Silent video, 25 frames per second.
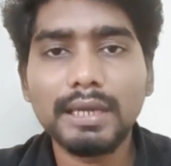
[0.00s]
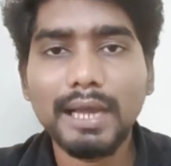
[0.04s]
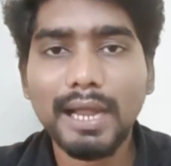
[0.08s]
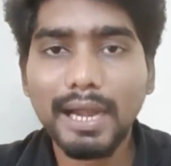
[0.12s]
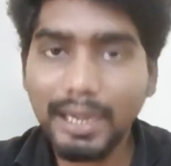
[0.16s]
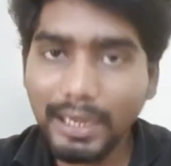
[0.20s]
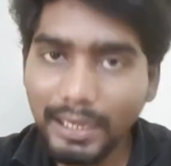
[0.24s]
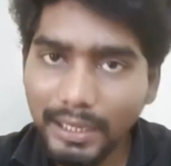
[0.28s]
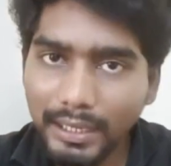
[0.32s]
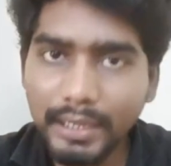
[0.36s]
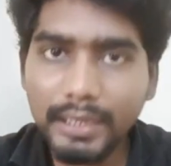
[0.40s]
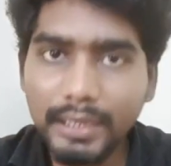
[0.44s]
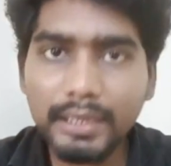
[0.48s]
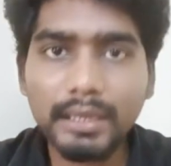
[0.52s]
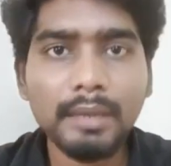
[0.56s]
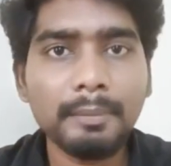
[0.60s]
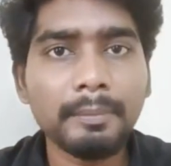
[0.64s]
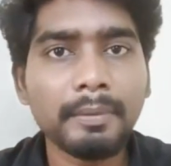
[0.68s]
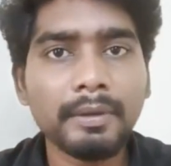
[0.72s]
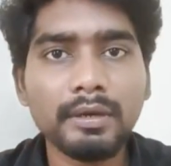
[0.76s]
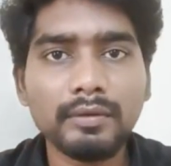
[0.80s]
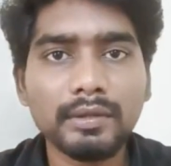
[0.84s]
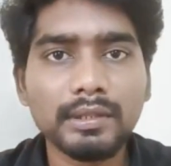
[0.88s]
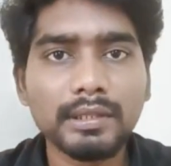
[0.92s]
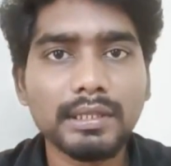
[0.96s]
ஆனால் நிறைய
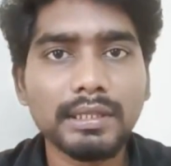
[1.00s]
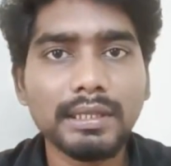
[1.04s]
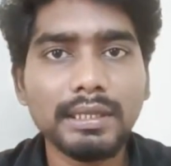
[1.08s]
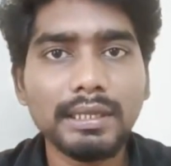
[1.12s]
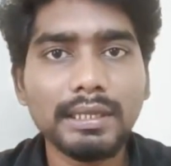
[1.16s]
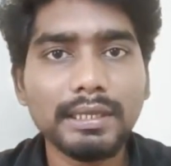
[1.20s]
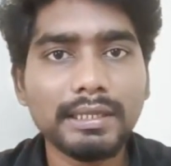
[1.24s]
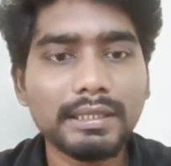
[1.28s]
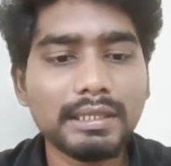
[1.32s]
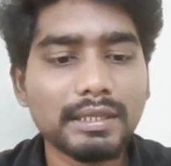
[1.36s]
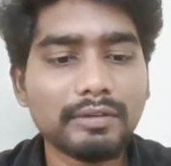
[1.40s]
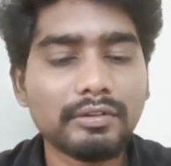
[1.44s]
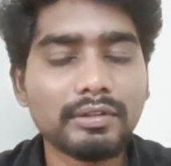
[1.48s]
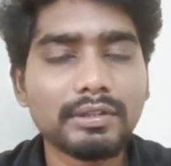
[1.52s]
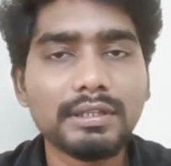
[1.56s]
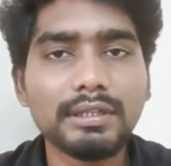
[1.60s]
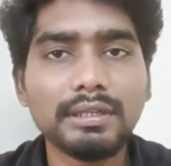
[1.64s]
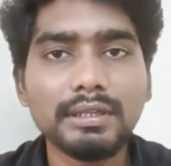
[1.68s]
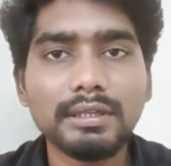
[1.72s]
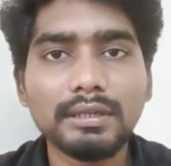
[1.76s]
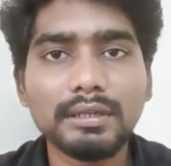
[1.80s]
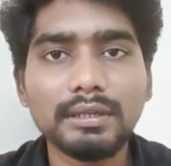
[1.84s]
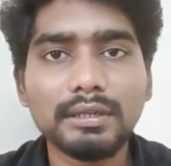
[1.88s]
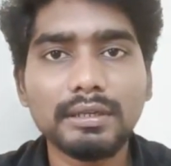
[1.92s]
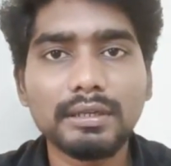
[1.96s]
பேர் வந்து இதை
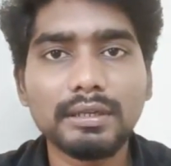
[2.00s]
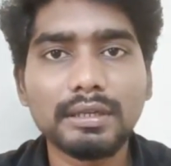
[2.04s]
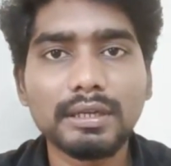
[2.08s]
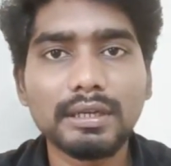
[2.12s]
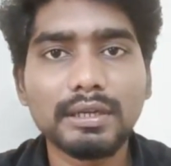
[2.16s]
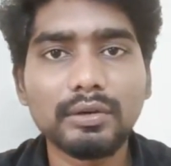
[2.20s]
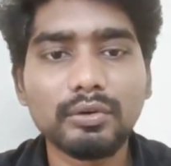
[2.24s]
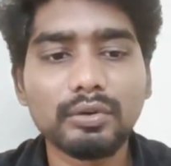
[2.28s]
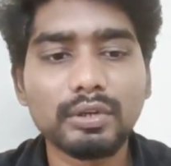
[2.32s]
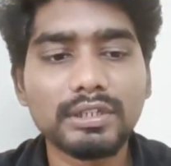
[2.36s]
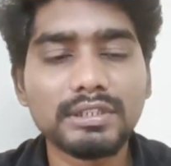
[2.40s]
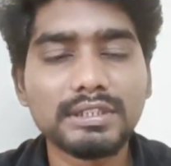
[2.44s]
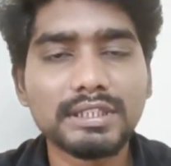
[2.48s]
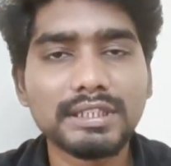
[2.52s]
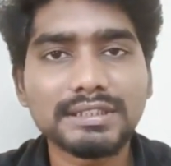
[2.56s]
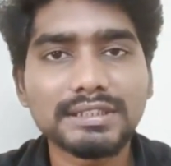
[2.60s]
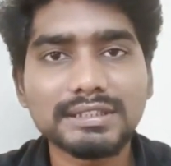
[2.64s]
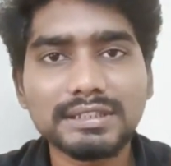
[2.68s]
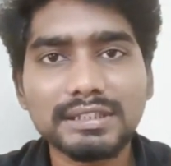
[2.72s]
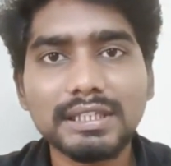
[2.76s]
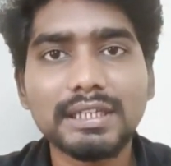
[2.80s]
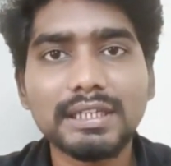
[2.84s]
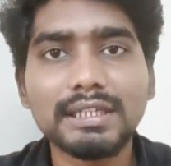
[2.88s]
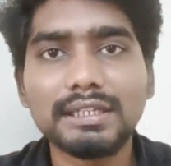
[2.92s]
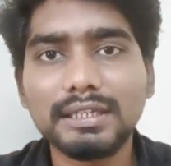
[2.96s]
வந்து ஒரு
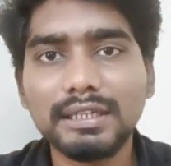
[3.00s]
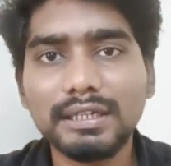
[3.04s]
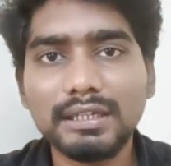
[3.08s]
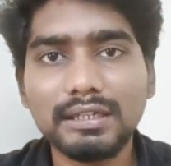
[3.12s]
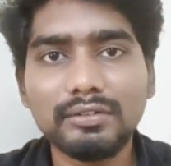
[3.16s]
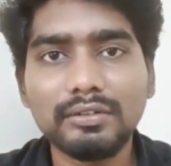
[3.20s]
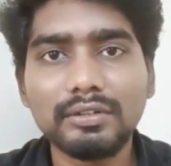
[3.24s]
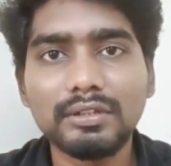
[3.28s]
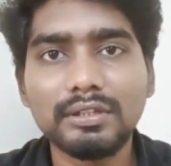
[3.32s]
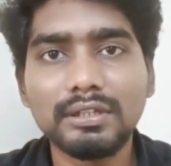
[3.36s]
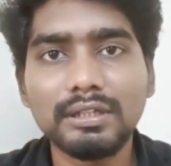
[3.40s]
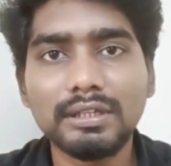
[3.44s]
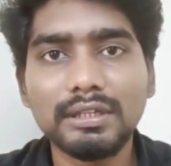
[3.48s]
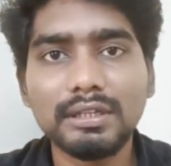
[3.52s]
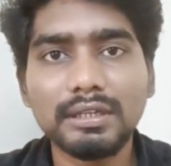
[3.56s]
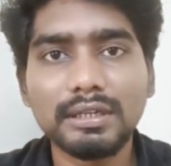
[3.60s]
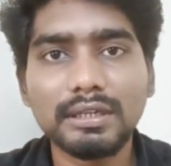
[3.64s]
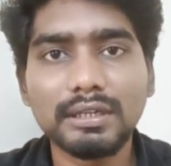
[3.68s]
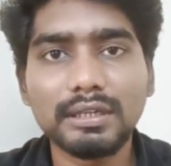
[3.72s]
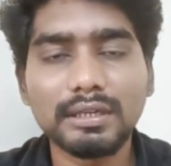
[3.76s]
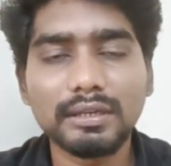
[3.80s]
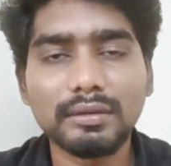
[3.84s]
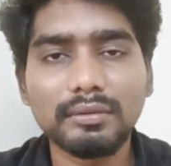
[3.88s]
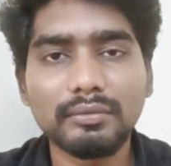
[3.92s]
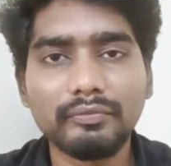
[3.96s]
ஜஸ்ட் லைக் தட் வந்து
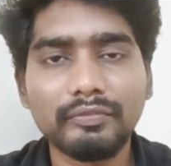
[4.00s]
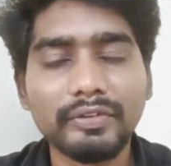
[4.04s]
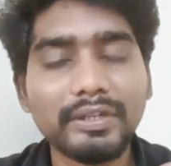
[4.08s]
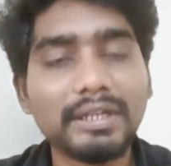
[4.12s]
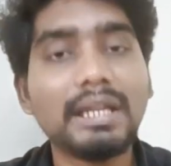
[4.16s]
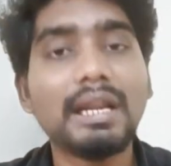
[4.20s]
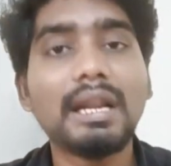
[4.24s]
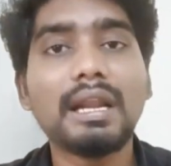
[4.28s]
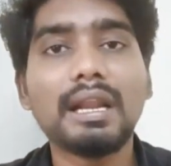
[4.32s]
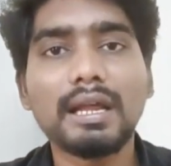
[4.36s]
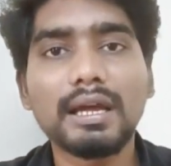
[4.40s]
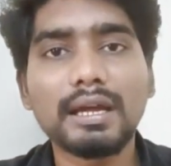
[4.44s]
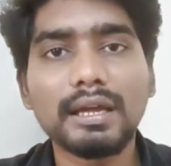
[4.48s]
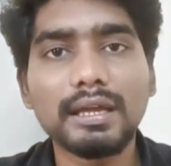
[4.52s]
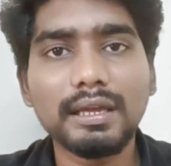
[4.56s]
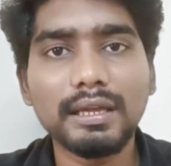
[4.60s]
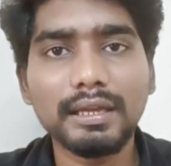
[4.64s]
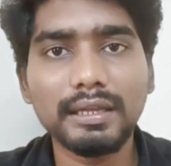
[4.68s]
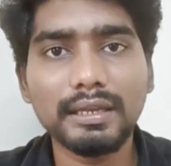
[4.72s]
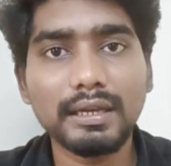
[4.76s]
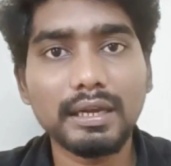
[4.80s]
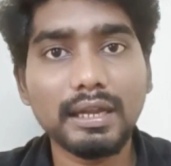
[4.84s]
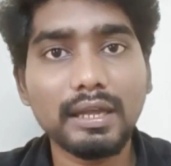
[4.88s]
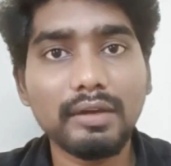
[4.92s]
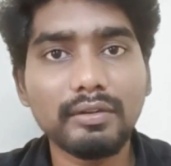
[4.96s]
விட்டுடுறாங்க
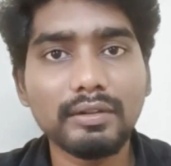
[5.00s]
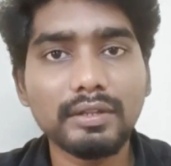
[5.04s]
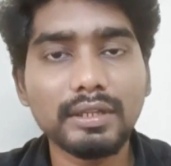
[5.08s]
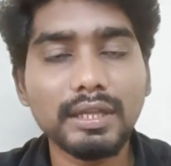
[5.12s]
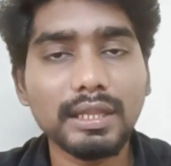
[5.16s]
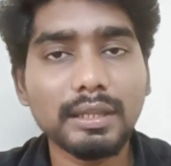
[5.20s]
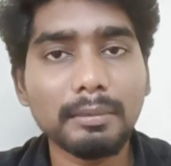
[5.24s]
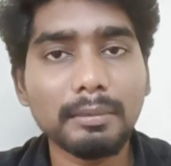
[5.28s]
இல்லைன்னா வந்து